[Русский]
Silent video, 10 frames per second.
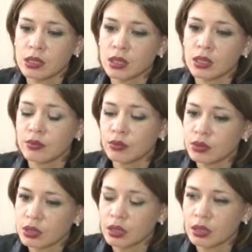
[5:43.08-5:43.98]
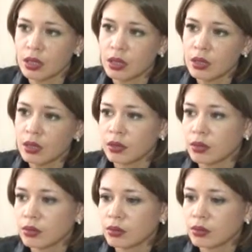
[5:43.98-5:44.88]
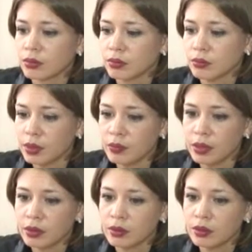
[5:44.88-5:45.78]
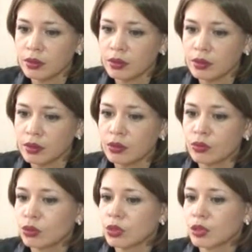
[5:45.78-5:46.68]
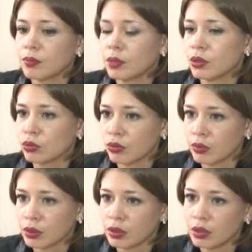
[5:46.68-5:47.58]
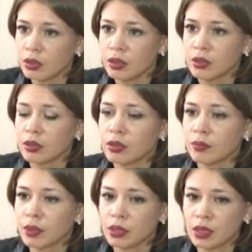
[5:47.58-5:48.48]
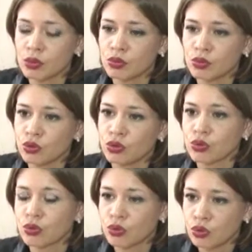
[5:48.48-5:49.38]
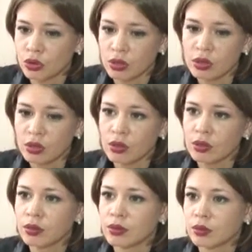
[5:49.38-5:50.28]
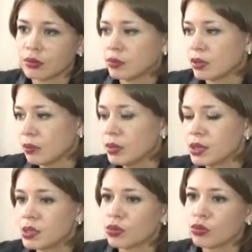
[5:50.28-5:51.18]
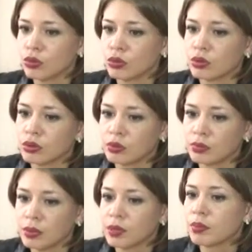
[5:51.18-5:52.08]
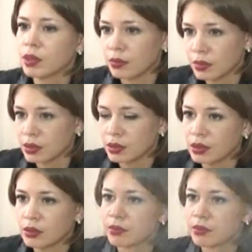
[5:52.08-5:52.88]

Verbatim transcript: складываются, когда э, мебель не удокомплектована, и комплектацию очень сложно э, добиться от предпринимателя.